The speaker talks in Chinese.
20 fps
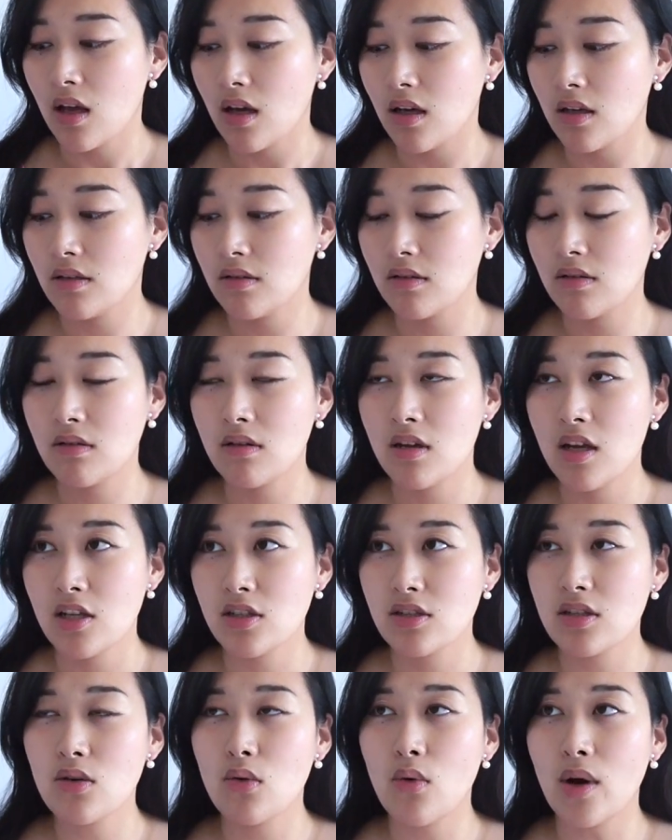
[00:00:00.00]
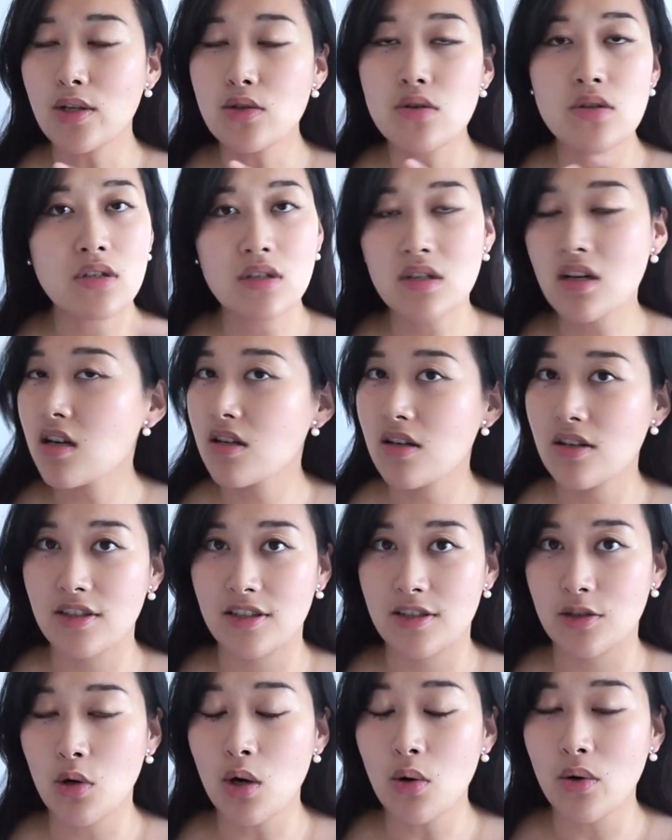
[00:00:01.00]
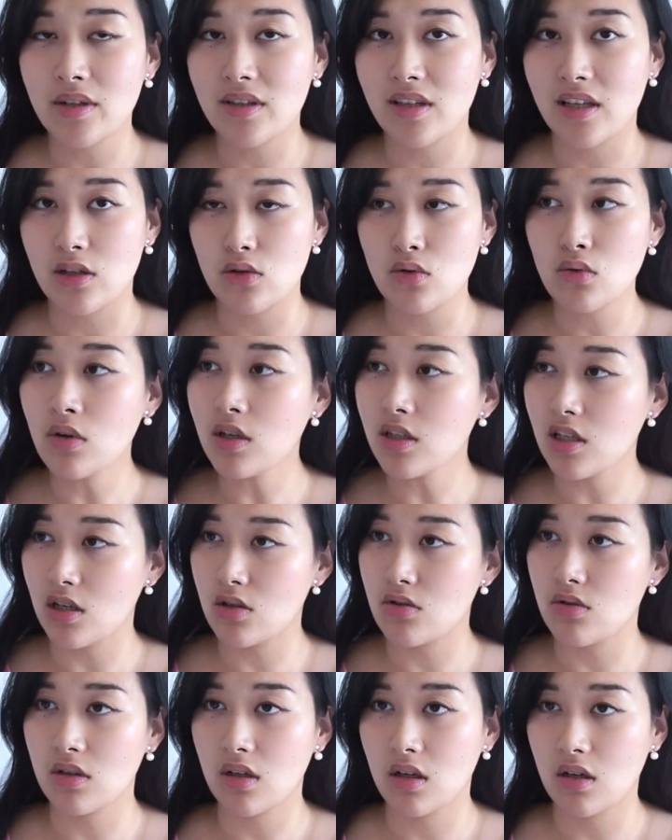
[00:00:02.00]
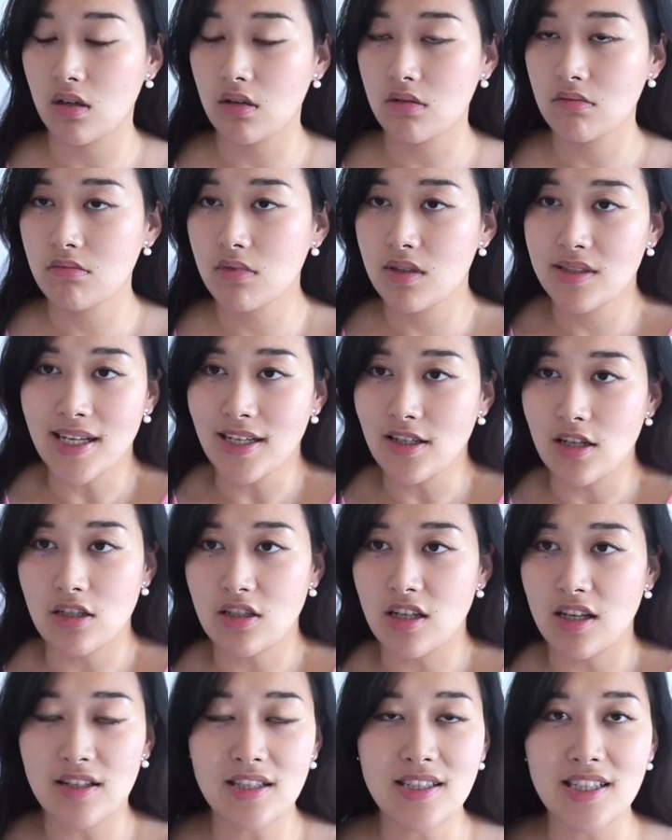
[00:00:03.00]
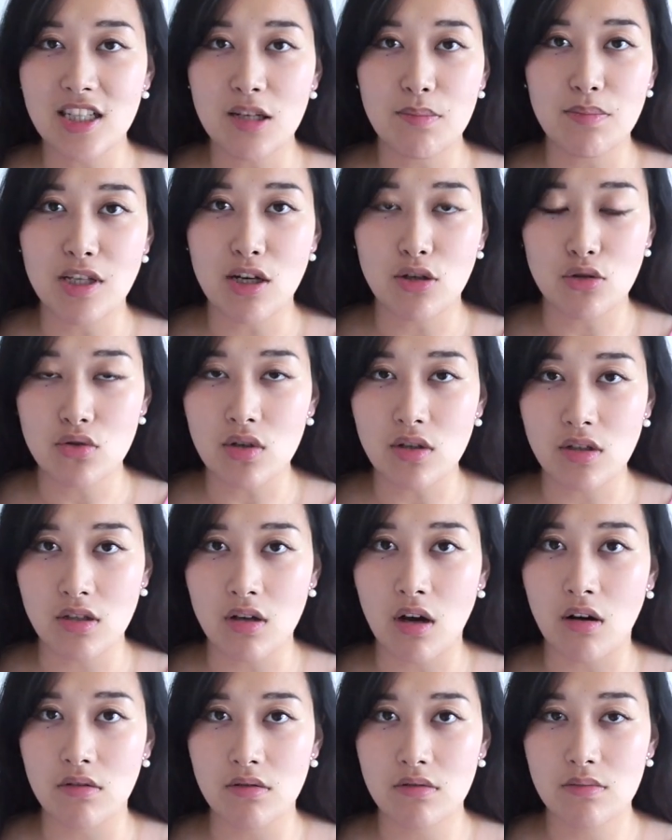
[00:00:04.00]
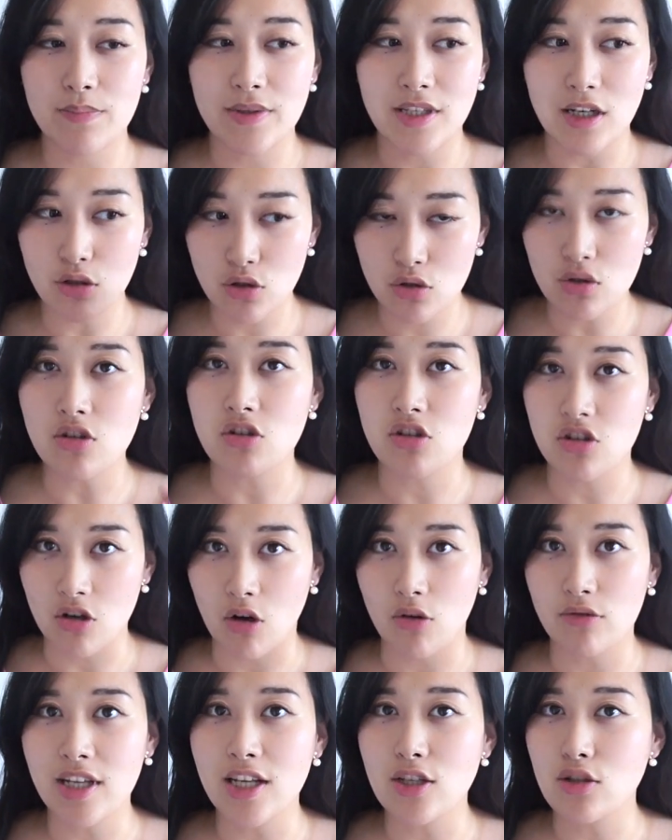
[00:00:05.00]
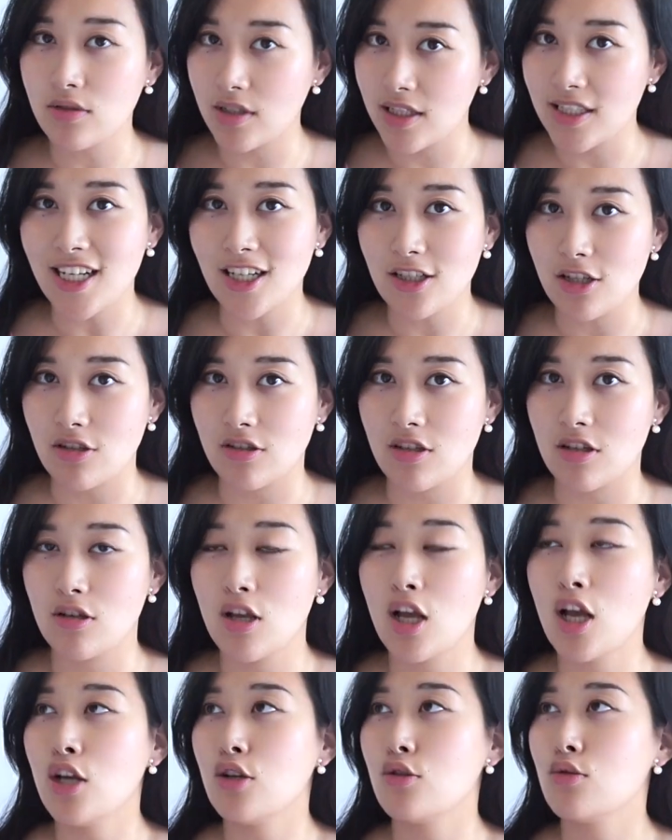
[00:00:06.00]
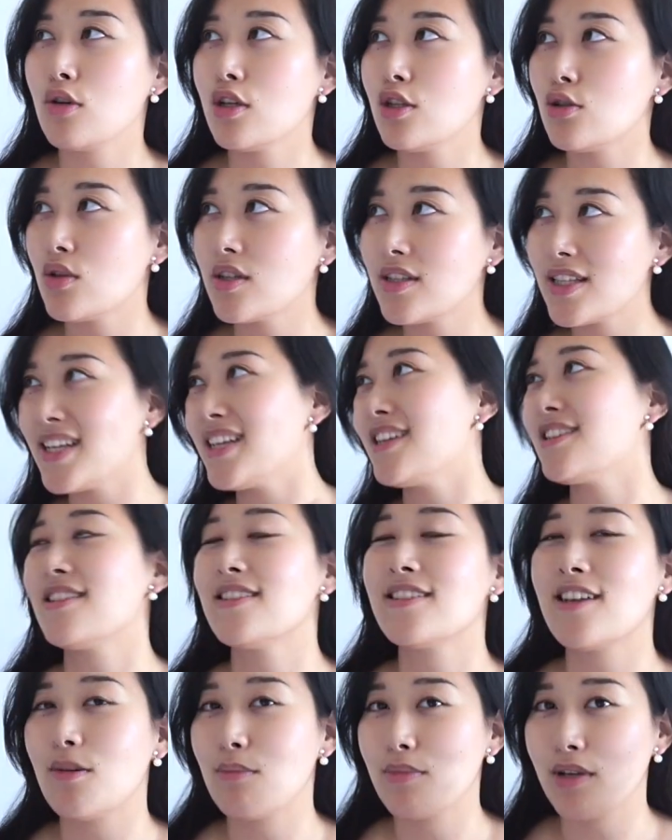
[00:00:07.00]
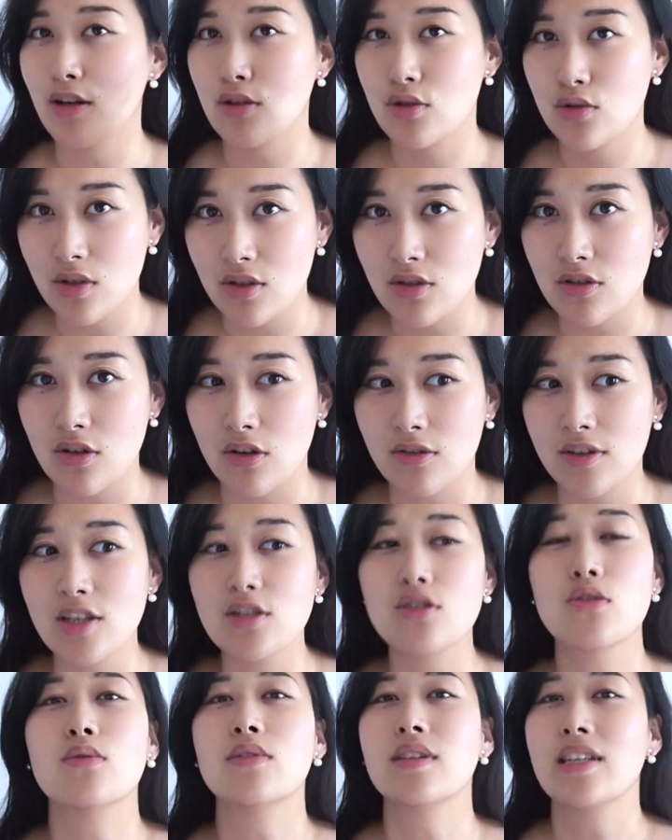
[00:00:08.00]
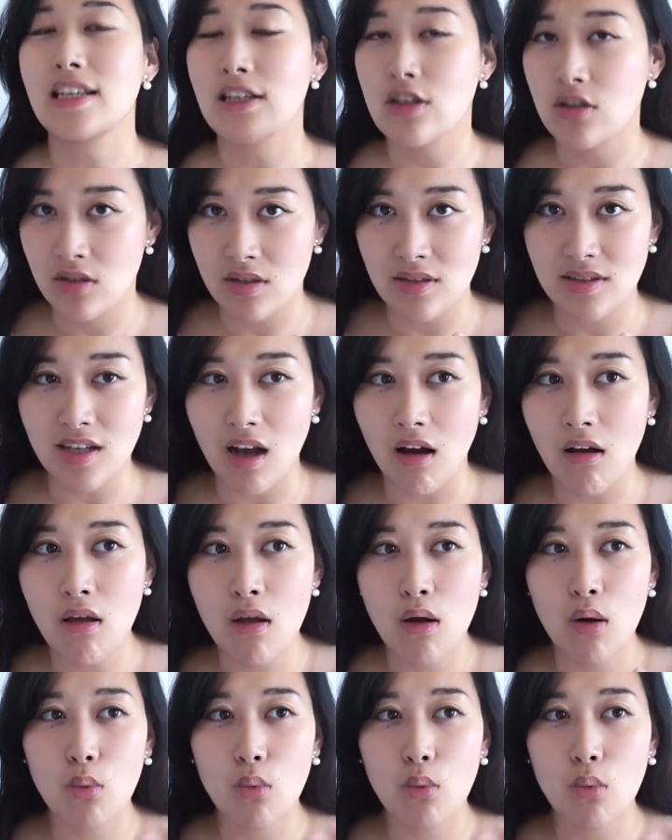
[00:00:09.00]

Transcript: 嗯，这完全是个人习惯问题。如果你觉得第三人称你写的比较顺口。比较顺手，那你就第三人称；如果你觉得第一视角比较顺手，那就第一视角。